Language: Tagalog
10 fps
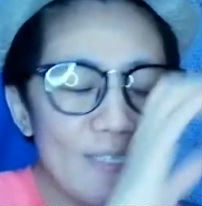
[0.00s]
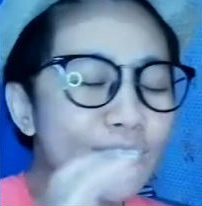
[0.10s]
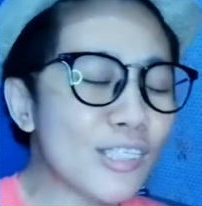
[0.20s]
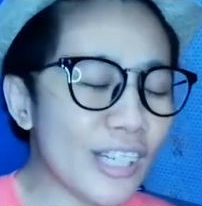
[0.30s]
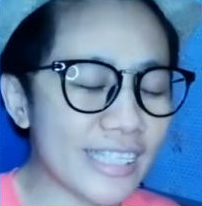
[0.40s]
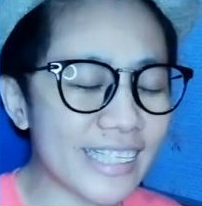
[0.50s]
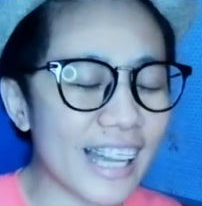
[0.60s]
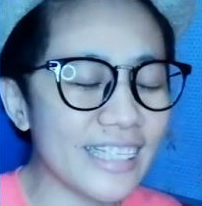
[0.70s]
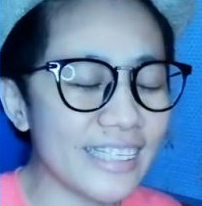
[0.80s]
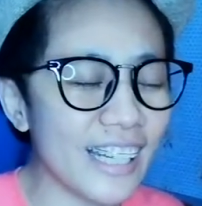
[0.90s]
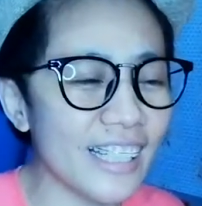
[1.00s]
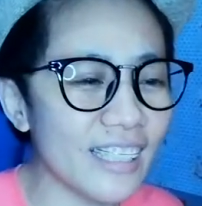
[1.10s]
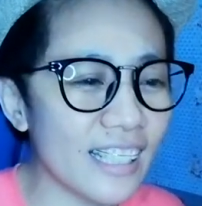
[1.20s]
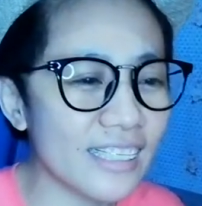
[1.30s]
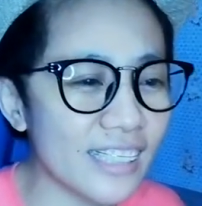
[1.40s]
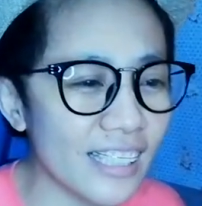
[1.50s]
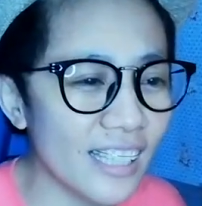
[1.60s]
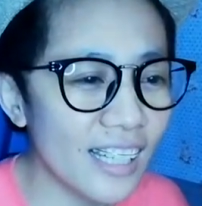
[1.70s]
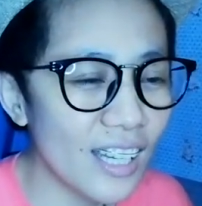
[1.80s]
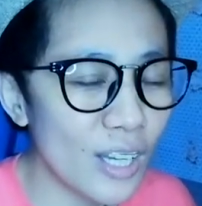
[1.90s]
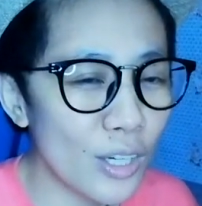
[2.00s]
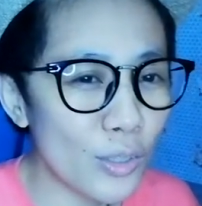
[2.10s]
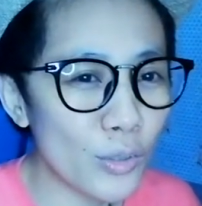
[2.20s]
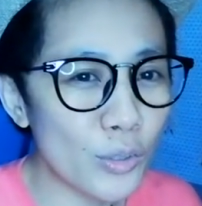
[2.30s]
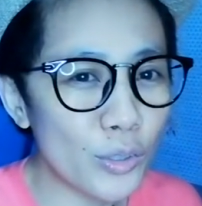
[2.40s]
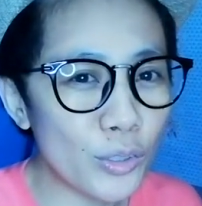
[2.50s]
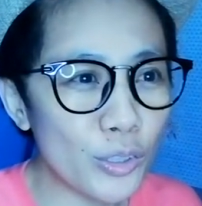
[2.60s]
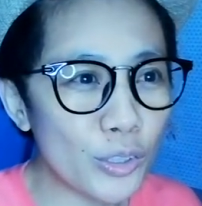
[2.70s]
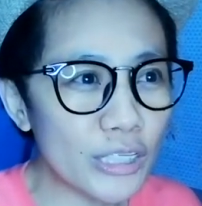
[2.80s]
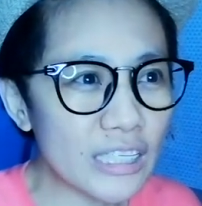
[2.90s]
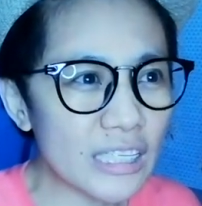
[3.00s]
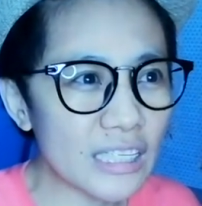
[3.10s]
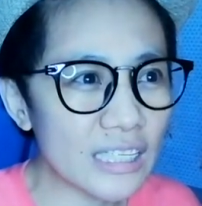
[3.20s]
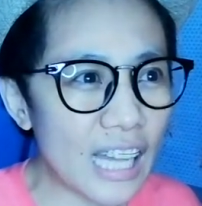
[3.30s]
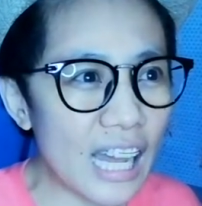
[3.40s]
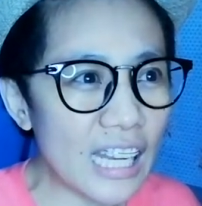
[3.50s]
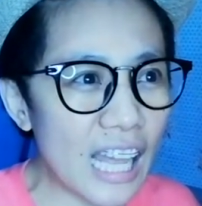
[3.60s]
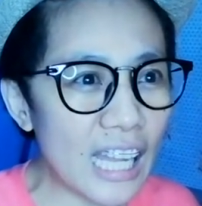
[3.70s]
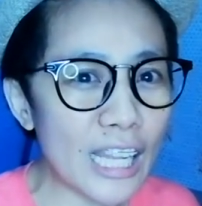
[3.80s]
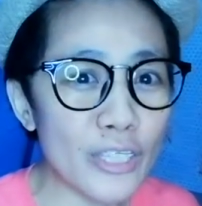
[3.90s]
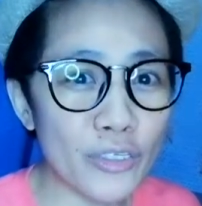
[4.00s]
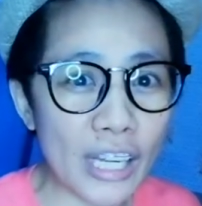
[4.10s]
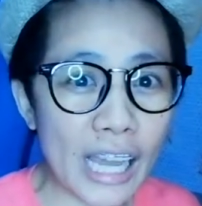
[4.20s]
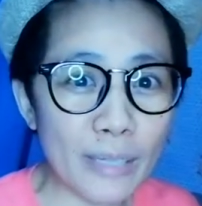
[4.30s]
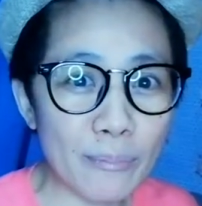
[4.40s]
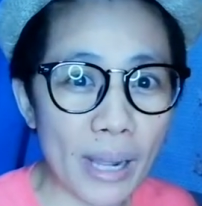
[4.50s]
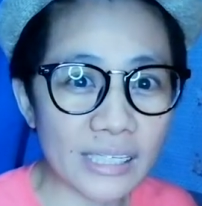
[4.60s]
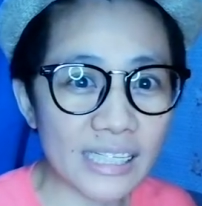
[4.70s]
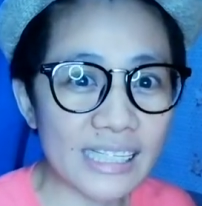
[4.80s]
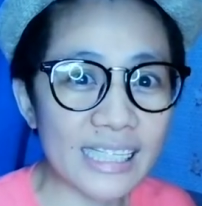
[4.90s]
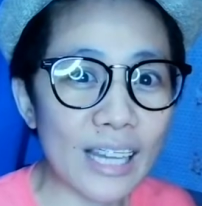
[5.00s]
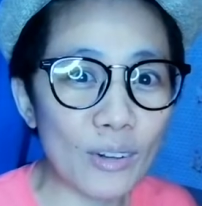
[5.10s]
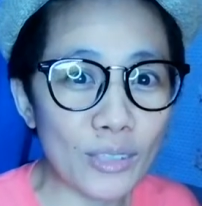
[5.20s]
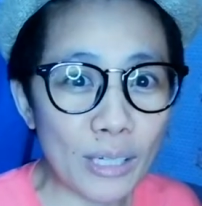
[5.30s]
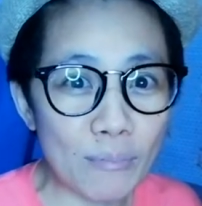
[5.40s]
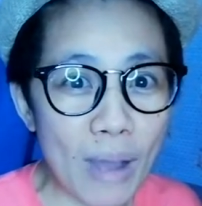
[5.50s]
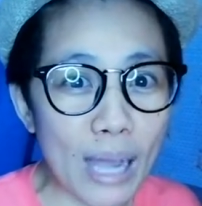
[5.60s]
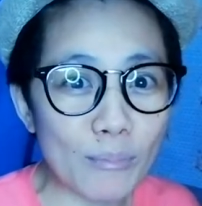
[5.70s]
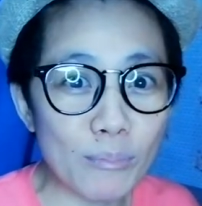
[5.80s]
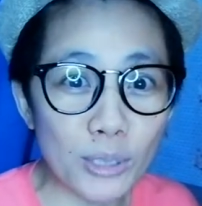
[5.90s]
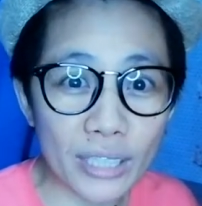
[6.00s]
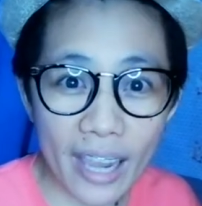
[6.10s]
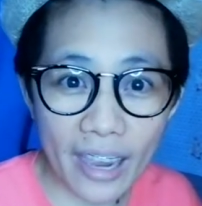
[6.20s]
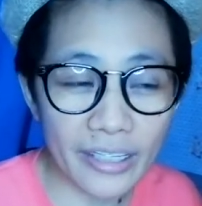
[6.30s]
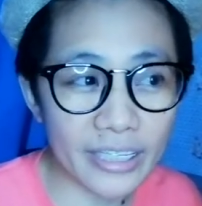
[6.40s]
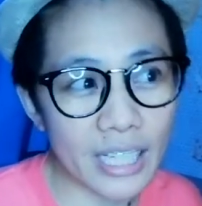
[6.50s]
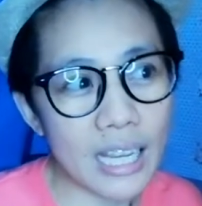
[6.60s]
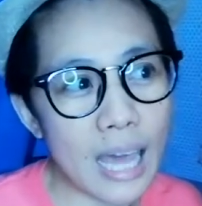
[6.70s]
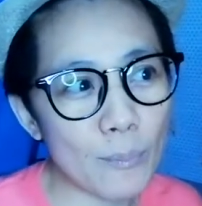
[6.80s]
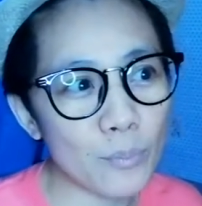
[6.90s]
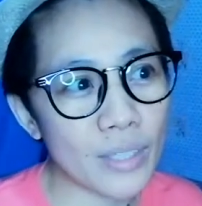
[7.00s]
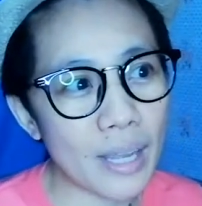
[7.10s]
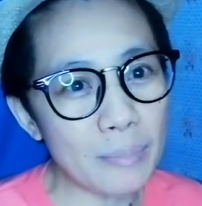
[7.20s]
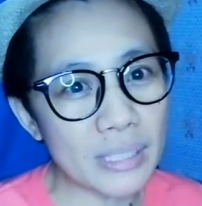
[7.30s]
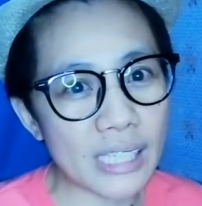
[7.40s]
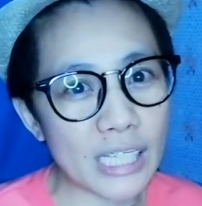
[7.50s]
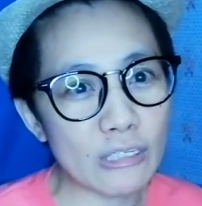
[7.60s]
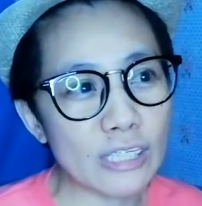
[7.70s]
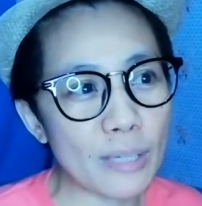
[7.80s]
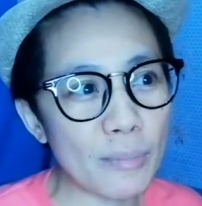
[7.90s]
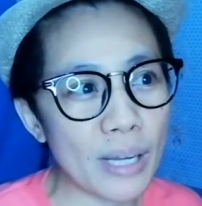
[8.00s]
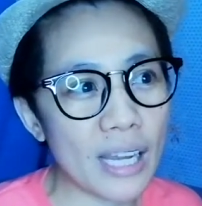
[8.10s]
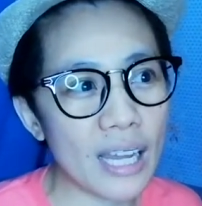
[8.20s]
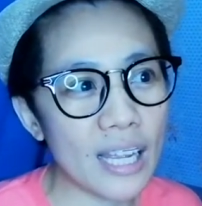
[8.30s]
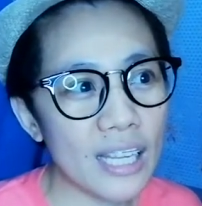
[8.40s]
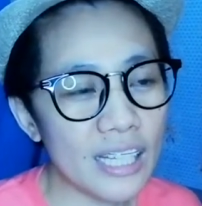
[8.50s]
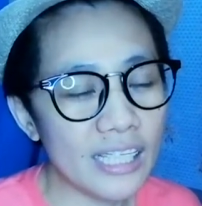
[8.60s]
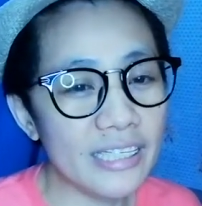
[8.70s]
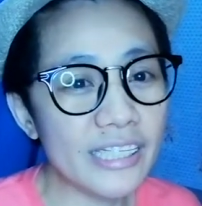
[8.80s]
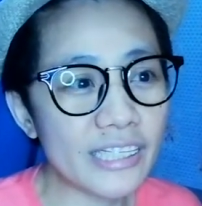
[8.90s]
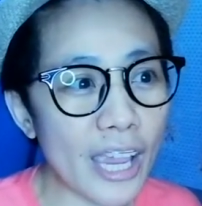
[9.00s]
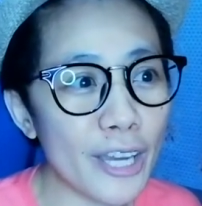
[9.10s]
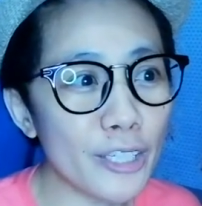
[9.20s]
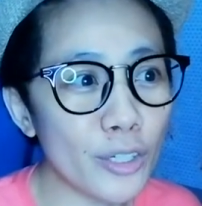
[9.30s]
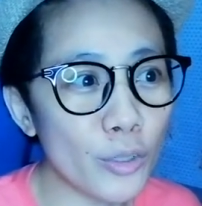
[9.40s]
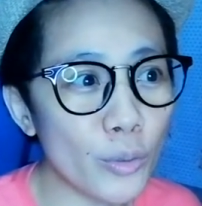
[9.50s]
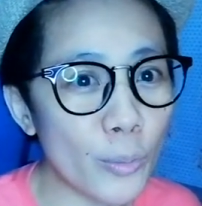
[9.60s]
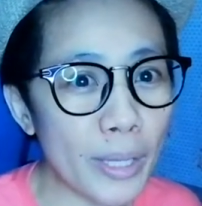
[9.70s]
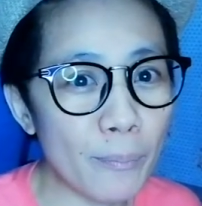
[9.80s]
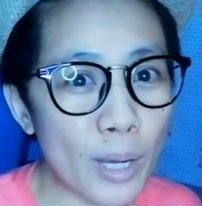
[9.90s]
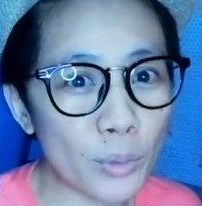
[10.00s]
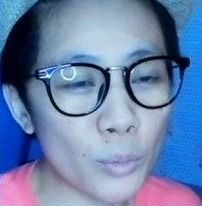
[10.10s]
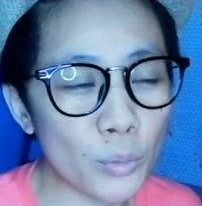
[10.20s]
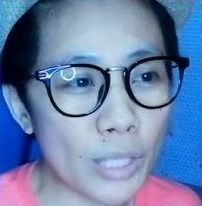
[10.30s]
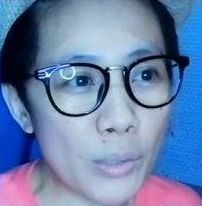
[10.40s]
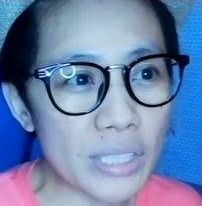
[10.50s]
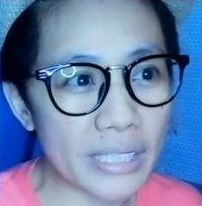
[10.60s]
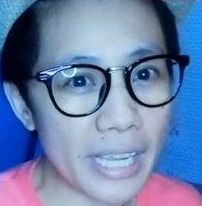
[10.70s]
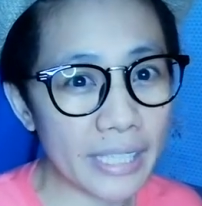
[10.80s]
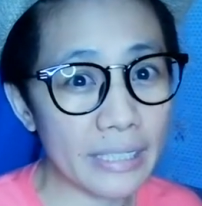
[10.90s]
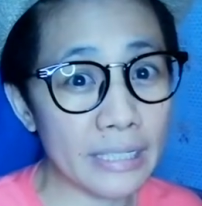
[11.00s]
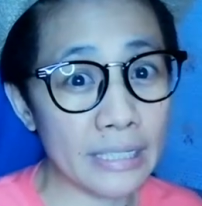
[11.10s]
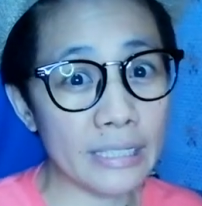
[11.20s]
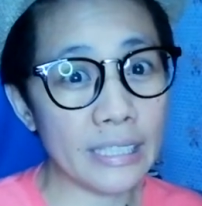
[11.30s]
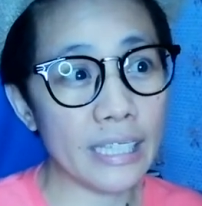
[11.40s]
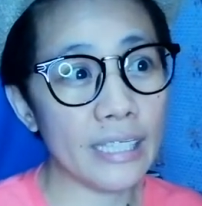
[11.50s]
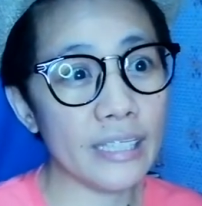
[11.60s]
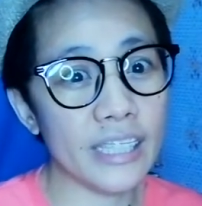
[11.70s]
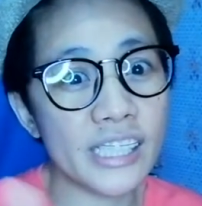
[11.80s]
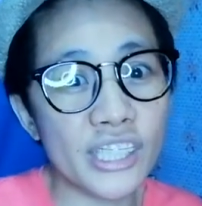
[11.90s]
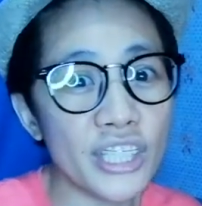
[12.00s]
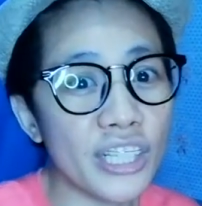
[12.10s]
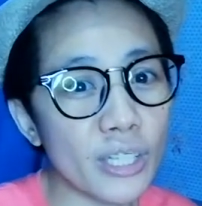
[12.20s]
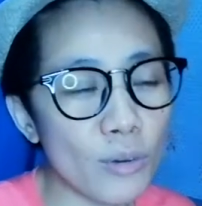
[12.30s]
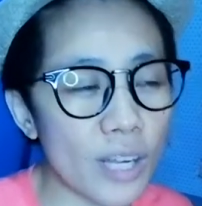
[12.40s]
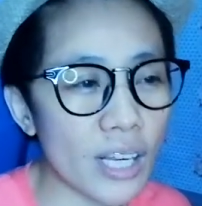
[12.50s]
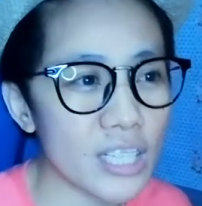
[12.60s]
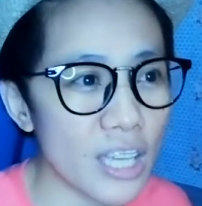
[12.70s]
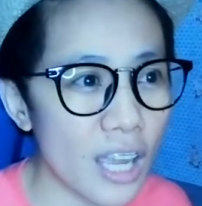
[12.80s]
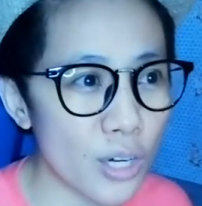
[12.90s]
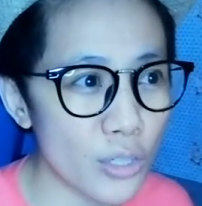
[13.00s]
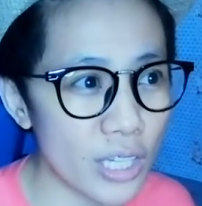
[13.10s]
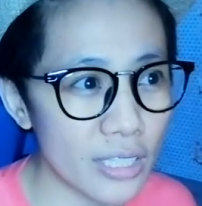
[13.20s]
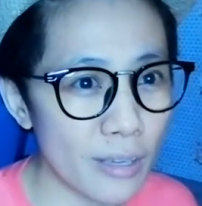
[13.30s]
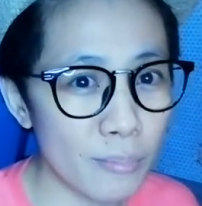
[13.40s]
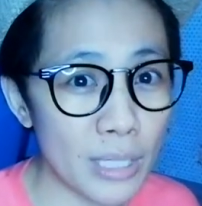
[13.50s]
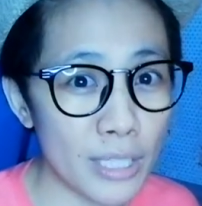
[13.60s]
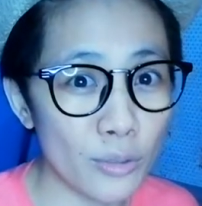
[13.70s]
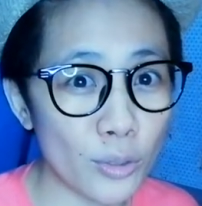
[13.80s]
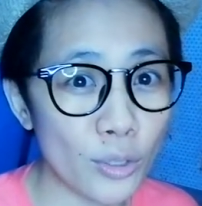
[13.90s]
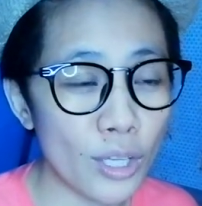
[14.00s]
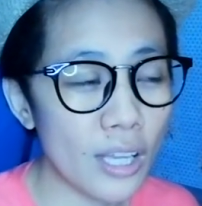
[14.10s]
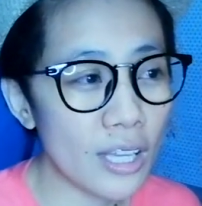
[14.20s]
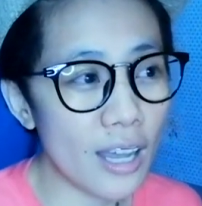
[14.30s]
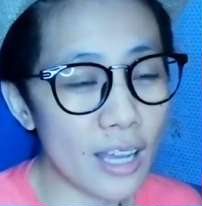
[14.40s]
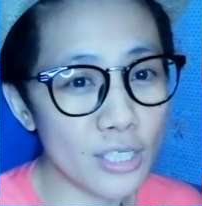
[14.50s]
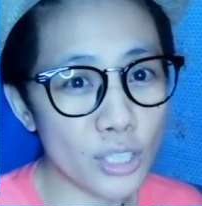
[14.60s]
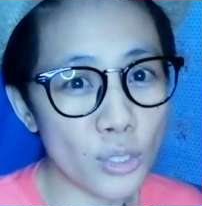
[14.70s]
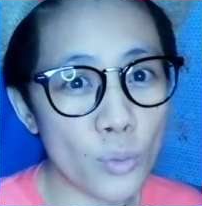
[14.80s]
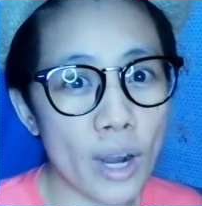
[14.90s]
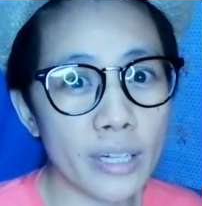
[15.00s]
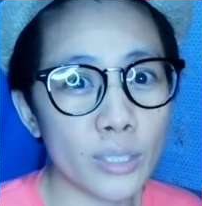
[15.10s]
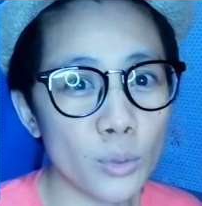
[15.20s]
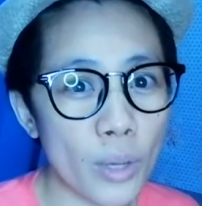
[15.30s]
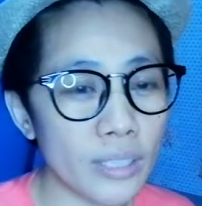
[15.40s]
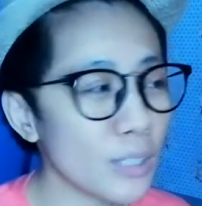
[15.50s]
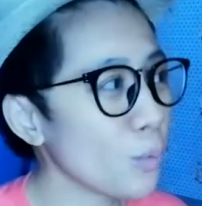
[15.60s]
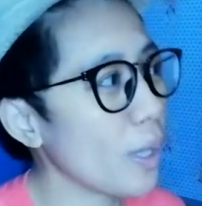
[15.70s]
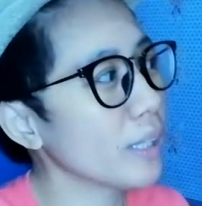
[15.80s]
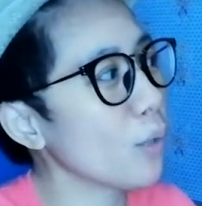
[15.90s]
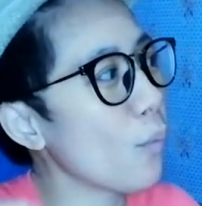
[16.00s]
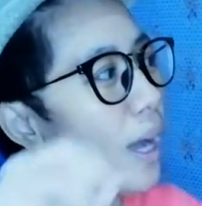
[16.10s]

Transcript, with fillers: so excited kasi kung naalala nyo nag-unboxing din ako ng MacBook Air na laptop, isa rin yun sa mga desire ko way back 2018 and this year ko lang siya actually nabili nung uh, January 2021